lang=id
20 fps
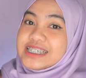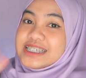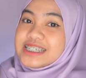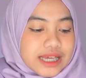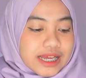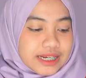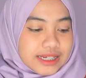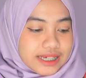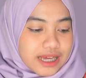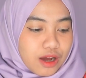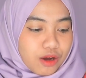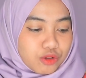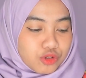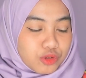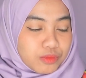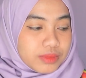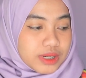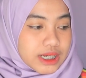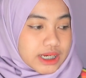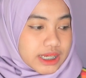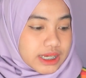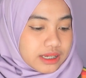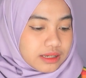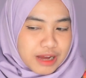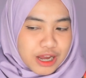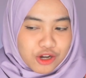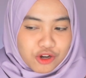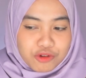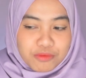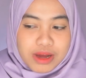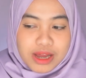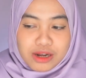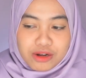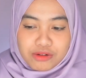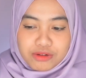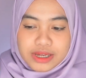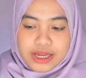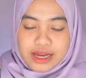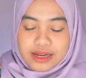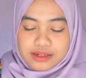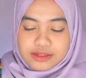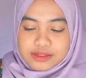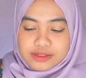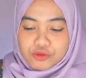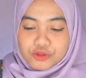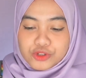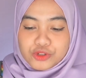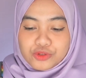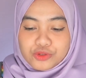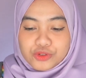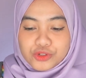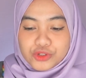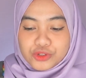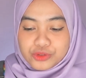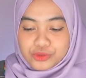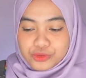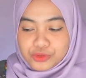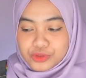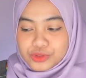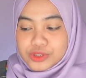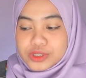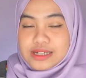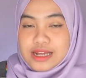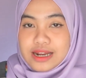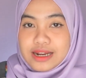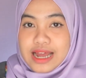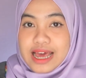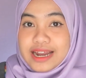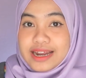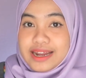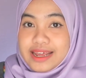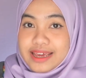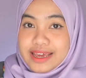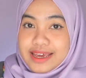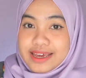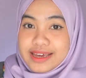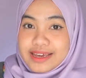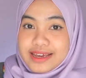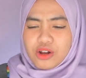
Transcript: Jadi aku tuh beli bando-bando yang lucu-lucu dan aneh.